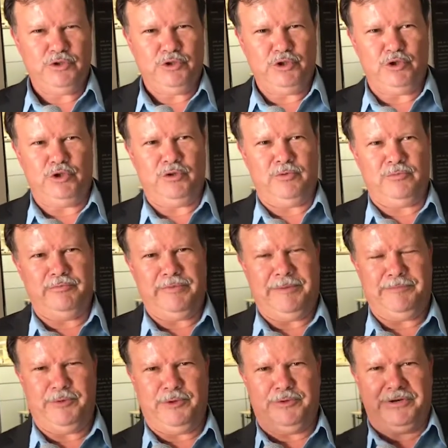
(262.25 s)
Yo me
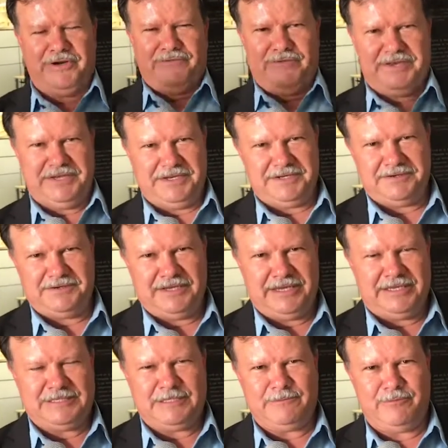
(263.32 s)
puedo referir en
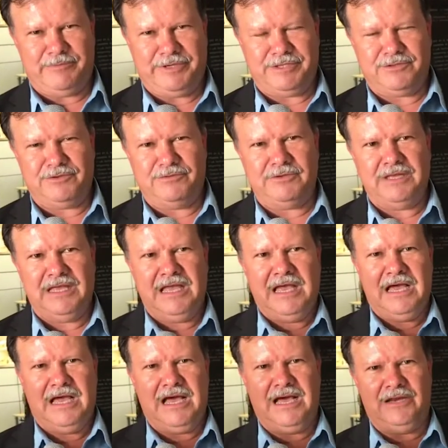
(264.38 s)
este momento
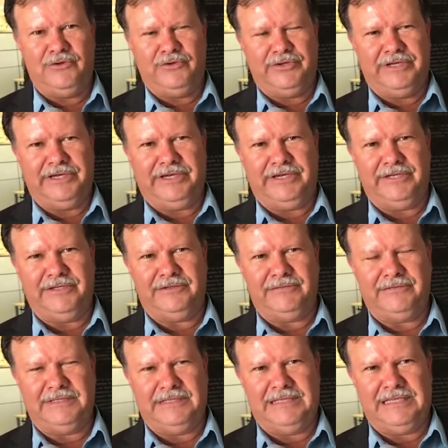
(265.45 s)
a lo de
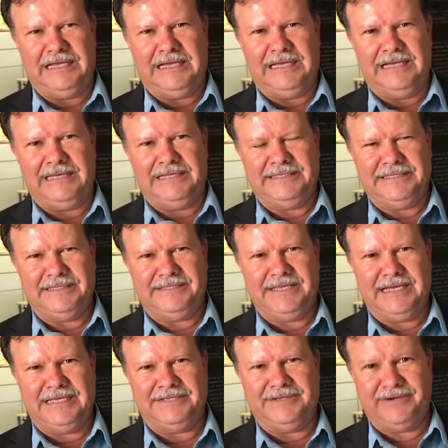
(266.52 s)
la
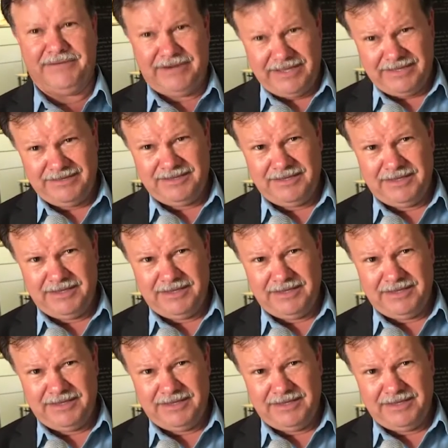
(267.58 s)
licenciada Shirley